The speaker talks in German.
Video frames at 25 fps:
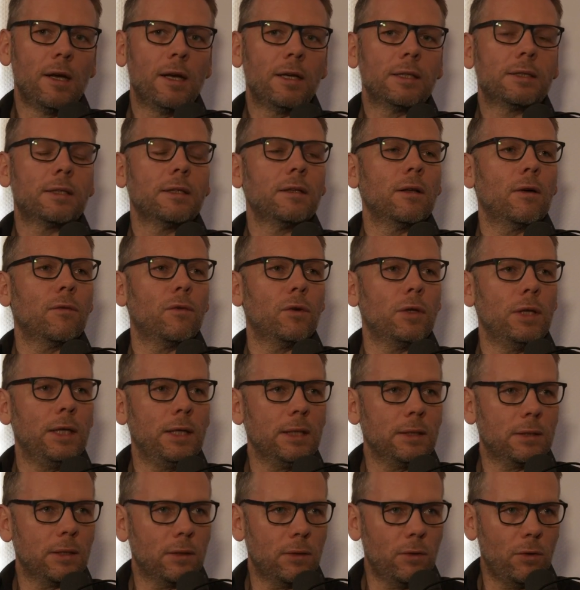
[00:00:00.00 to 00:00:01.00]
Es sind auch von
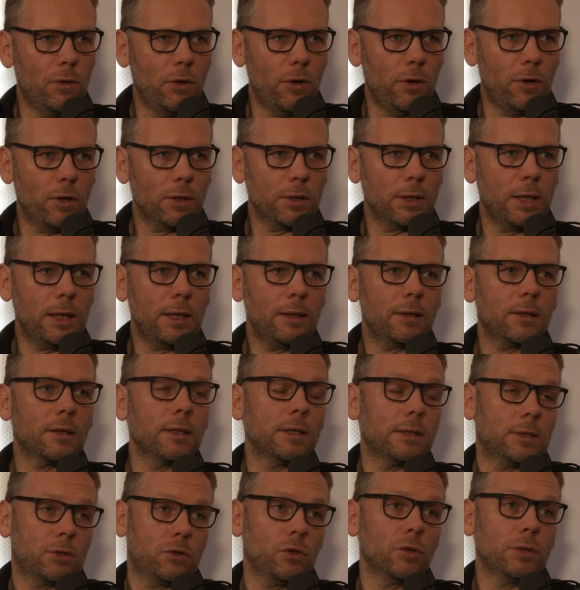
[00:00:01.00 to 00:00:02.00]
LinkedIn Learning
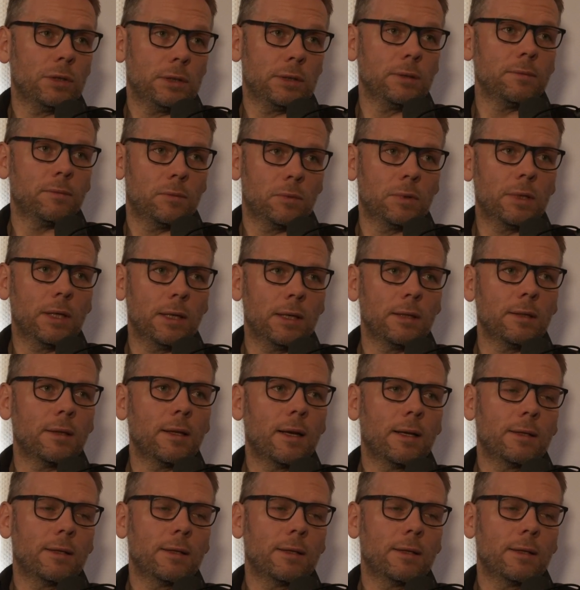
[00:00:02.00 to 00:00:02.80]
ist schon drin.